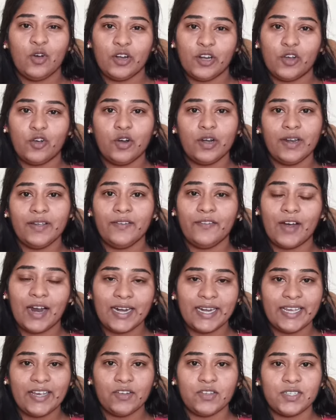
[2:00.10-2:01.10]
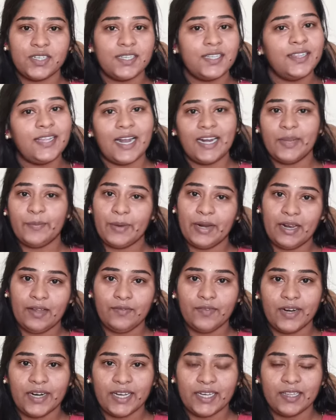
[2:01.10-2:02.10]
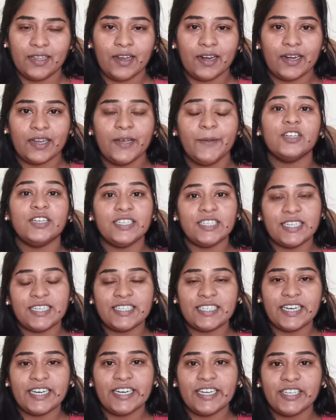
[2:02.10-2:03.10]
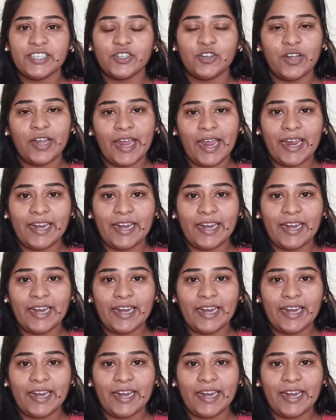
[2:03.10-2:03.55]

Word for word: లో కొన్ని కొన్ని వాటికి వచ్చేసి తాటి బెల్లం వాడేదాన్ని సో ఈ సిక్స్టీ వీస్ టు